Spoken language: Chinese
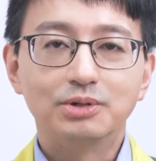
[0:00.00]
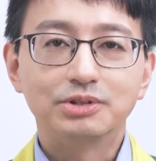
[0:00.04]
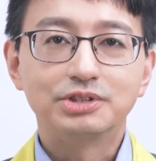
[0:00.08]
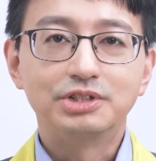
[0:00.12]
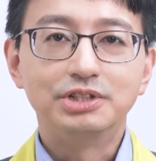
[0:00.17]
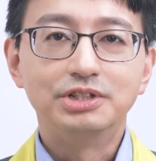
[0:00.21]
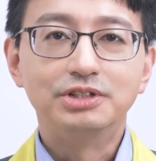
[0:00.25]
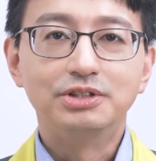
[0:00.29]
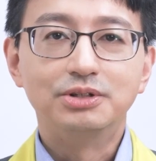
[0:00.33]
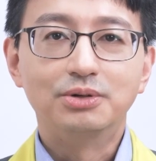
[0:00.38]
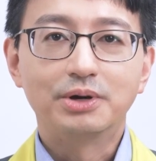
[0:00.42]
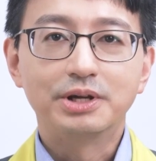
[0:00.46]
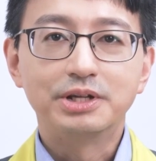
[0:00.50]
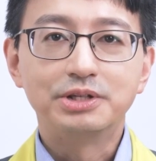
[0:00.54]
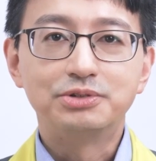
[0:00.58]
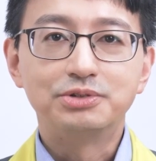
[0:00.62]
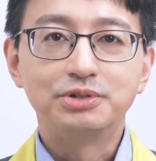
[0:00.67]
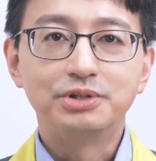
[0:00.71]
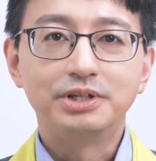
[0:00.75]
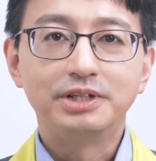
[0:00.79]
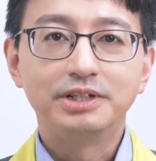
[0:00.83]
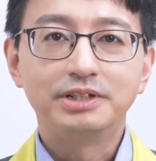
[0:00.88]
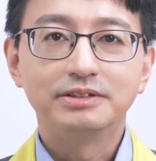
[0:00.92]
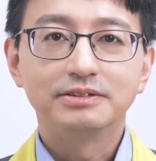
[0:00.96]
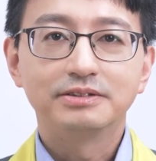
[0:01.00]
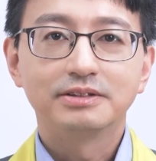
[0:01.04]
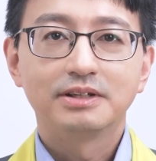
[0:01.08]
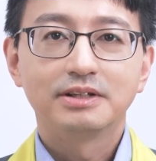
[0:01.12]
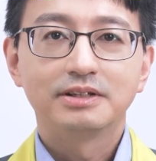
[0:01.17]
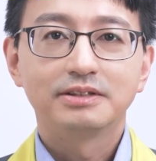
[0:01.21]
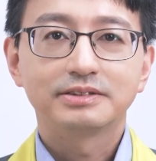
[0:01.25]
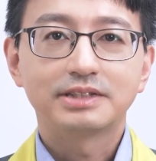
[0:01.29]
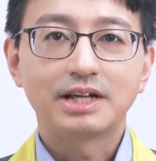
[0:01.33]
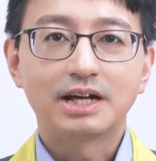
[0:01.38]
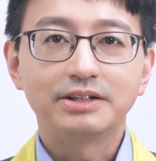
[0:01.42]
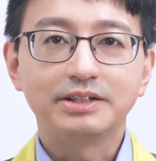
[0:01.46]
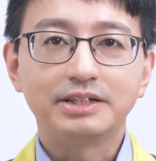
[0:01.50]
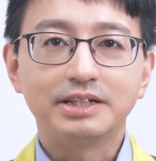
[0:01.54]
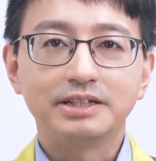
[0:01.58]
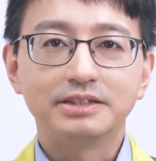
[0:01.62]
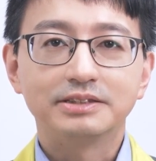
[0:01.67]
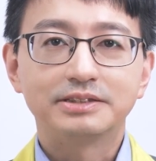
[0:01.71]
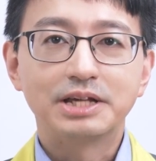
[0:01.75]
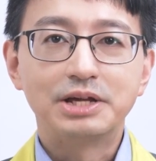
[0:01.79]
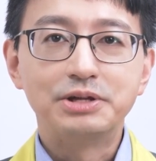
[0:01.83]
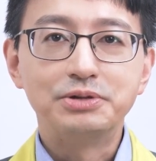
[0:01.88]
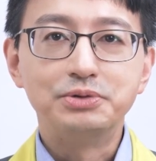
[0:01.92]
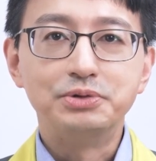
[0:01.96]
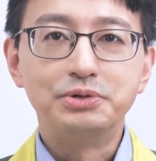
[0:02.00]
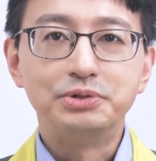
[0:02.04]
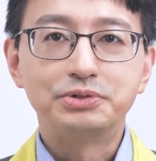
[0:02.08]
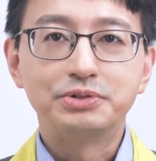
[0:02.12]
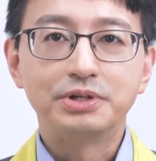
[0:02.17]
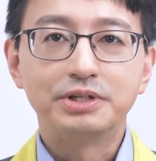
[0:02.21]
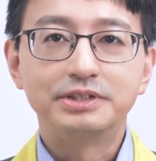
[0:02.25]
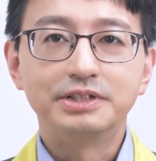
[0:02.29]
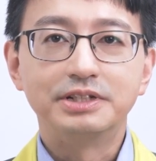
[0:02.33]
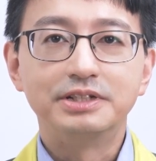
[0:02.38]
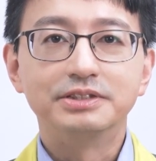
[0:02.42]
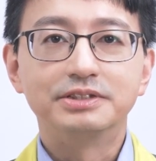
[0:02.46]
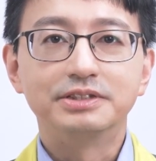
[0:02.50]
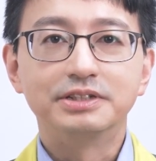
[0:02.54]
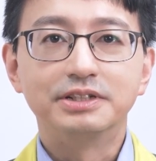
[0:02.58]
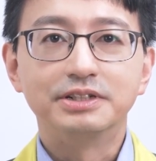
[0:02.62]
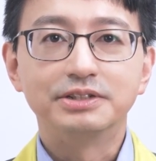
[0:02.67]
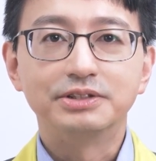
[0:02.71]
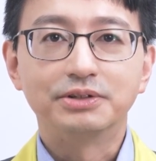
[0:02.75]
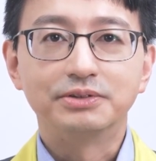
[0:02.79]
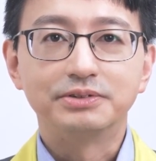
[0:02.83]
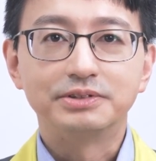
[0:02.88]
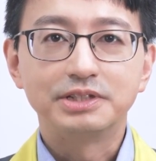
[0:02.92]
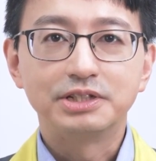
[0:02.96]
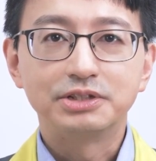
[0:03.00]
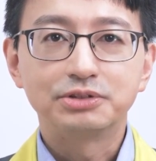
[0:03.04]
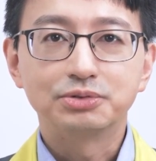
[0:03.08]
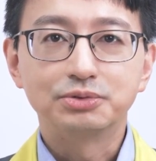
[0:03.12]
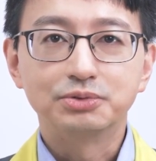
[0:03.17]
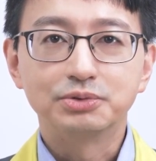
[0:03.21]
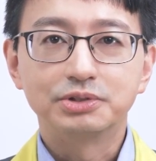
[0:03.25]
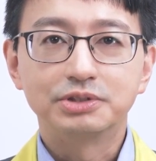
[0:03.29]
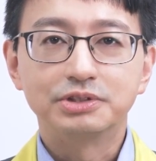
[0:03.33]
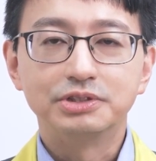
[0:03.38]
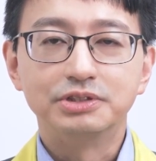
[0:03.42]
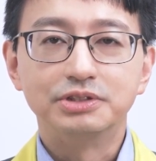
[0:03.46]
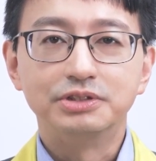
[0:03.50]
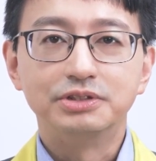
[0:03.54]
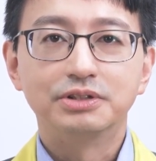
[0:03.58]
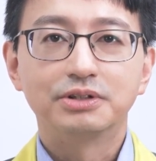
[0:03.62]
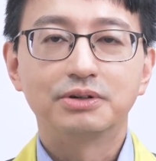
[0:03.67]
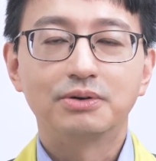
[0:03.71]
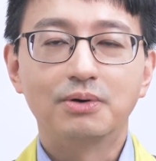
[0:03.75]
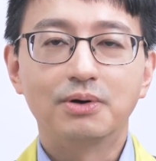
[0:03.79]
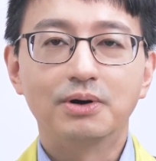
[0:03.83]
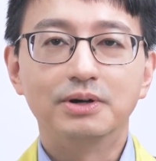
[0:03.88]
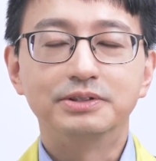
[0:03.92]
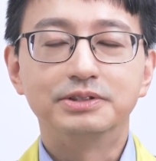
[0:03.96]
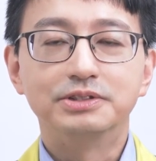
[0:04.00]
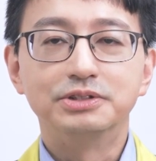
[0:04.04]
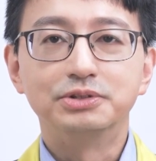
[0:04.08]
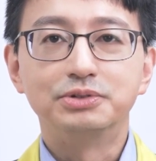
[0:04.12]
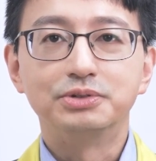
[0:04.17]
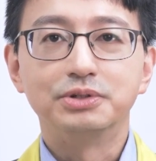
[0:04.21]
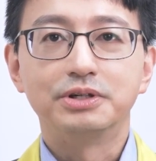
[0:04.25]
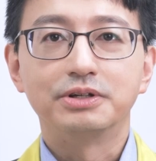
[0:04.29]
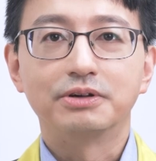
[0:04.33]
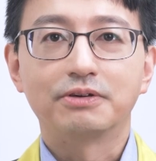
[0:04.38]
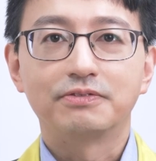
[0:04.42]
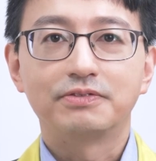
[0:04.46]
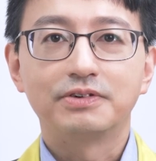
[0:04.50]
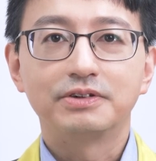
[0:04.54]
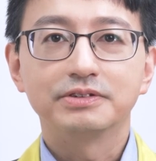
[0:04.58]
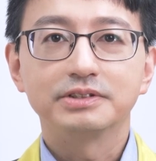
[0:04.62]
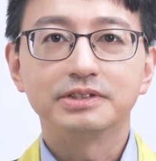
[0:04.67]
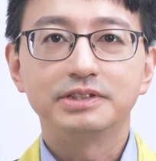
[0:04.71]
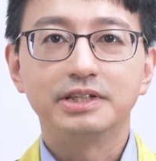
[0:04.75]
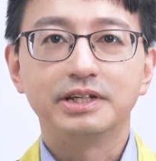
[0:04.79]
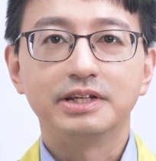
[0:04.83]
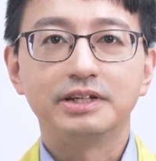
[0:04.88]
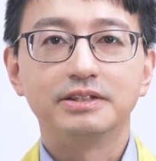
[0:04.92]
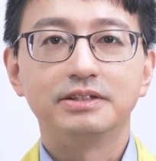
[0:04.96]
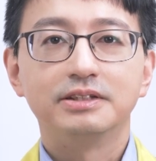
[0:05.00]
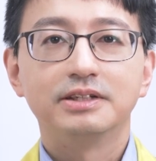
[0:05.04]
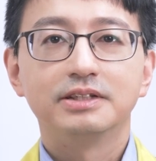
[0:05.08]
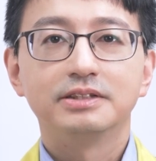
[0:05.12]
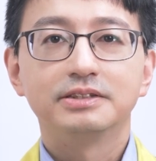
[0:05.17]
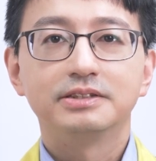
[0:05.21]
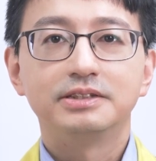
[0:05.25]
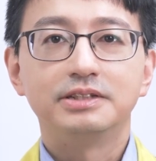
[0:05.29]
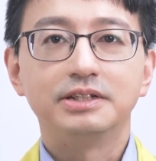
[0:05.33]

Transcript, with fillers: 我是罗义军。当您曾与确诊者有接触史或自觉有风险，